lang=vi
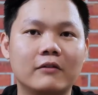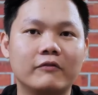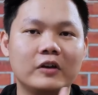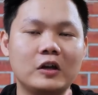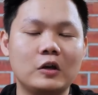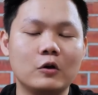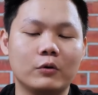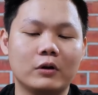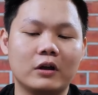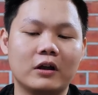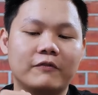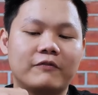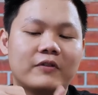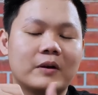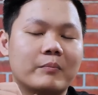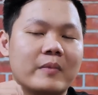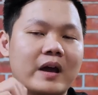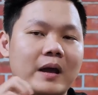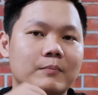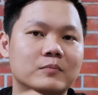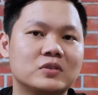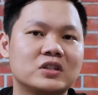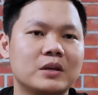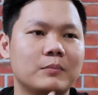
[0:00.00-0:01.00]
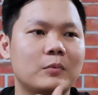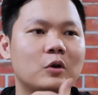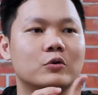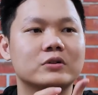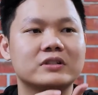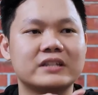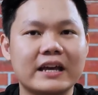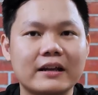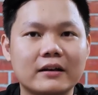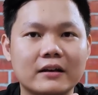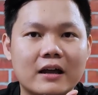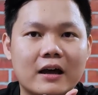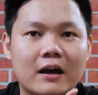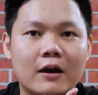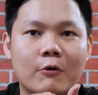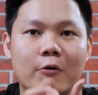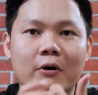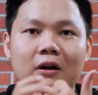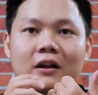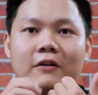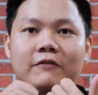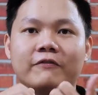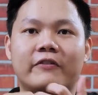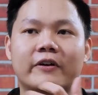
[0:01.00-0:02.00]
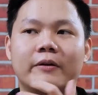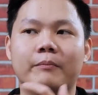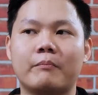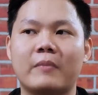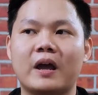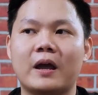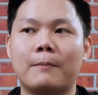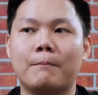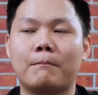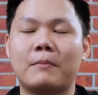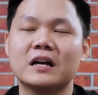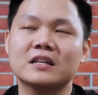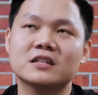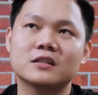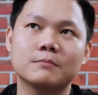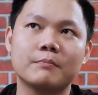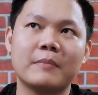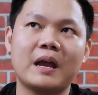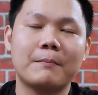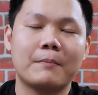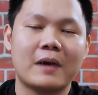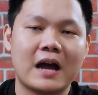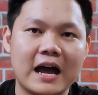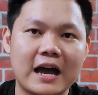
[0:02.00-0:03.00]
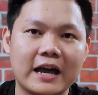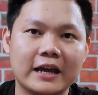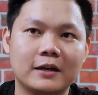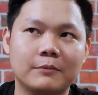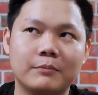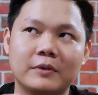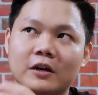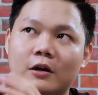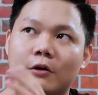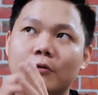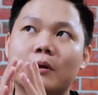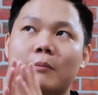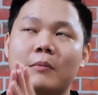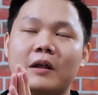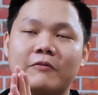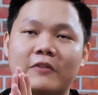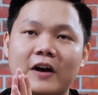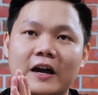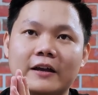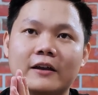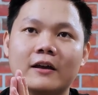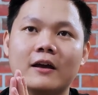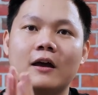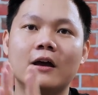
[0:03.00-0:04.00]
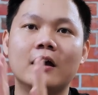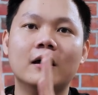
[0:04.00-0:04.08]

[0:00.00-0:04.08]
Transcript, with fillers: ví dụ như là phần mềm CPU Z nè hoặc là phần mềm Max Mem 2 mình không nhầm là vậy